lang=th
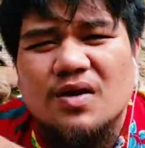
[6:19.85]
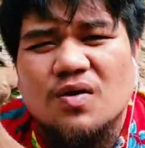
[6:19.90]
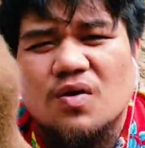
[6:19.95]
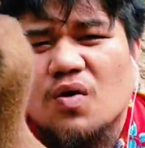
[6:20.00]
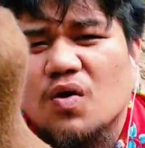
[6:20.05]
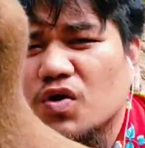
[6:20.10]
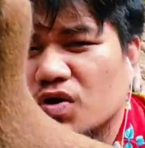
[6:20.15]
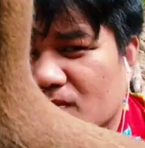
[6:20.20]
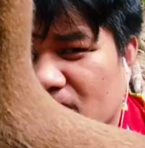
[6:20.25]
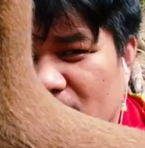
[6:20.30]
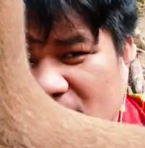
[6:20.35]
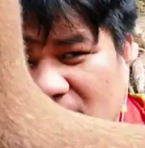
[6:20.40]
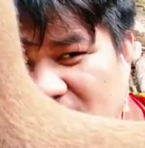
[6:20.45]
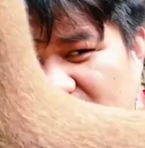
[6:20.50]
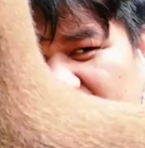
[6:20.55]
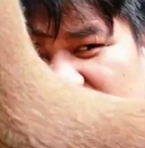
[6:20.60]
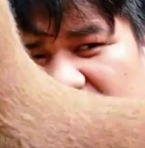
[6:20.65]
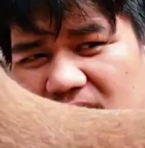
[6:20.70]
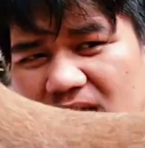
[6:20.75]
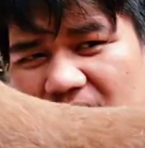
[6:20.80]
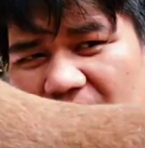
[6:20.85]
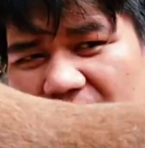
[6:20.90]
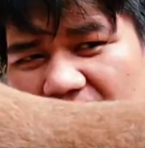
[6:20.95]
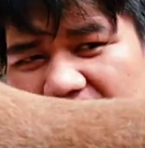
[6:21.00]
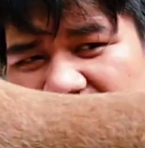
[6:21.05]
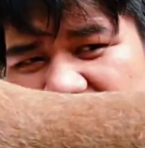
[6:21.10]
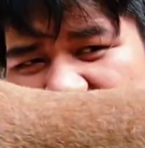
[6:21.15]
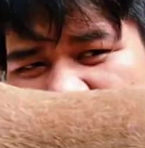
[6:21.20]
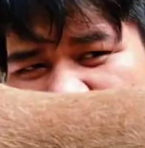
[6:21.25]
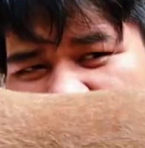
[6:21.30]
โคตรเหมือนนะ
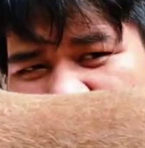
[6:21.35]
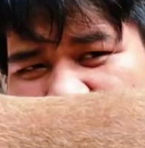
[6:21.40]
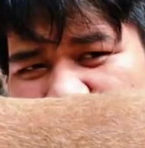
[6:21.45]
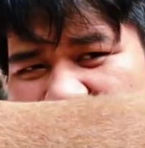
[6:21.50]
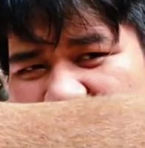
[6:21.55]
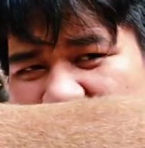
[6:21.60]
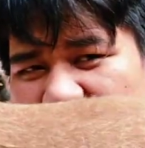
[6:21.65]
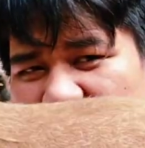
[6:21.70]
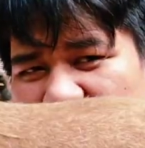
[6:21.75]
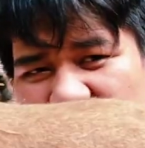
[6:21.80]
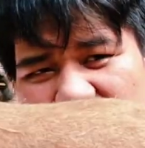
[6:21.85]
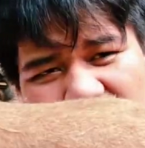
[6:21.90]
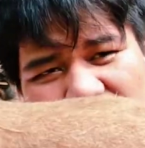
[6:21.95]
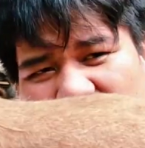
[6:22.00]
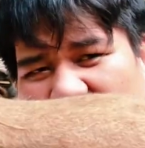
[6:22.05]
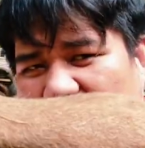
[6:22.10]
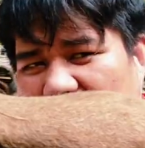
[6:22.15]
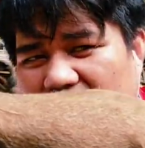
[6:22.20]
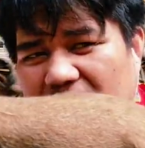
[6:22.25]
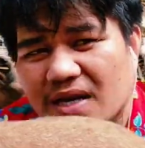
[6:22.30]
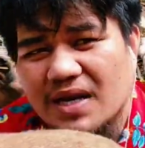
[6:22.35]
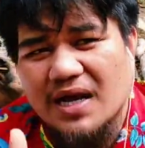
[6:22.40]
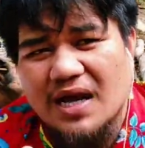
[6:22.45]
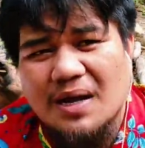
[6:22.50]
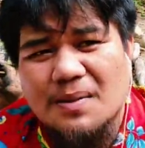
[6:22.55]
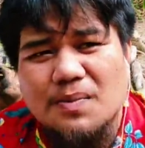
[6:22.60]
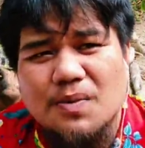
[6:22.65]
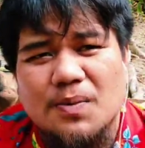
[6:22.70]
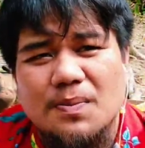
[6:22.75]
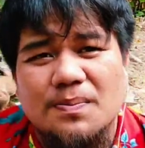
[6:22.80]
สีมันสีเดียวกันเลยนะค
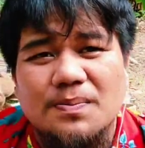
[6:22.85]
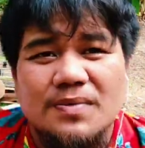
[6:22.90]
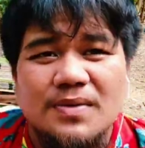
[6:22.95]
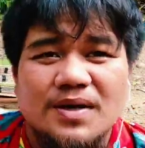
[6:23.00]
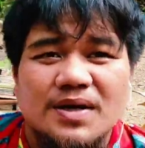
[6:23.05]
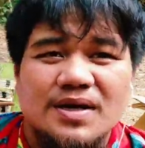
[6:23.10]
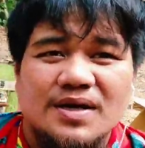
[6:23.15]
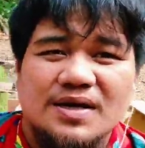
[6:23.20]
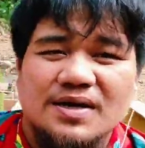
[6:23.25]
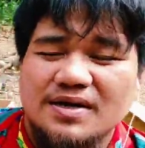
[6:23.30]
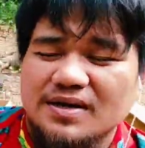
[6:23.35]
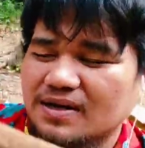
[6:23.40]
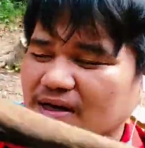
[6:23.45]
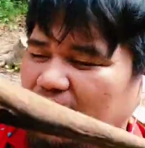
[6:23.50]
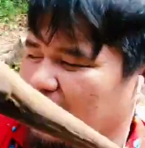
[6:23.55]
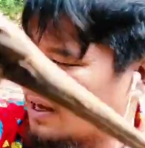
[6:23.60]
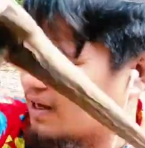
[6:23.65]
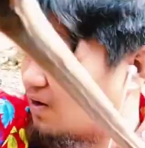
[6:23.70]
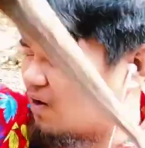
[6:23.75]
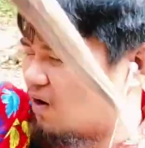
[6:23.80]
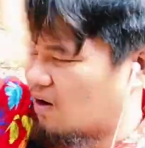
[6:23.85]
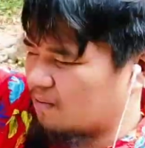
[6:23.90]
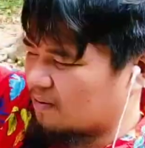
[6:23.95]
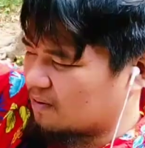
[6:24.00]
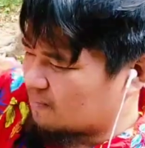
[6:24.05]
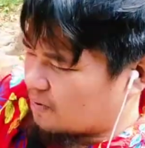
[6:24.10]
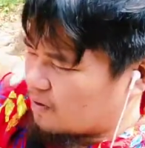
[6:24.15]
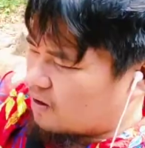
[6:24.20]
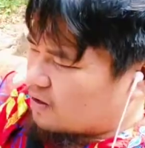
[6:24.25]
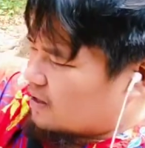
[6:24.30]
รับผมนะของขอ
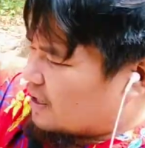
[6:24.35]
งพร